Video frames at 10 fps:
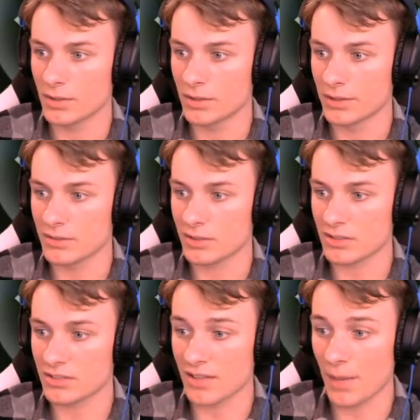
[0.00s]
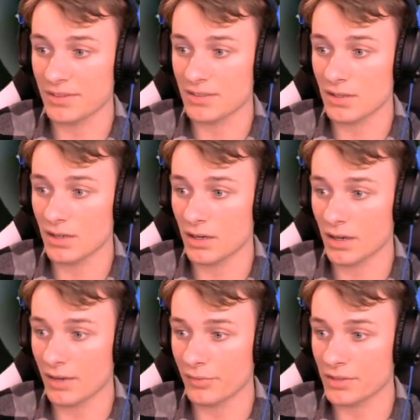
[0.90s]
Interessant, aber die äh,
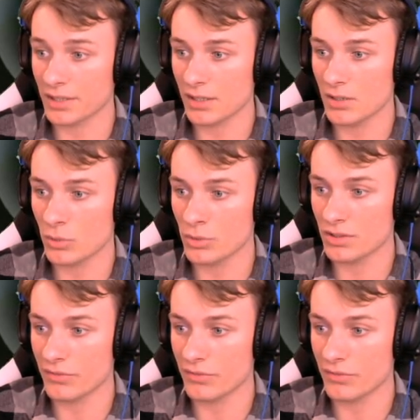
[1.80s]
Raffinerie hier unten, die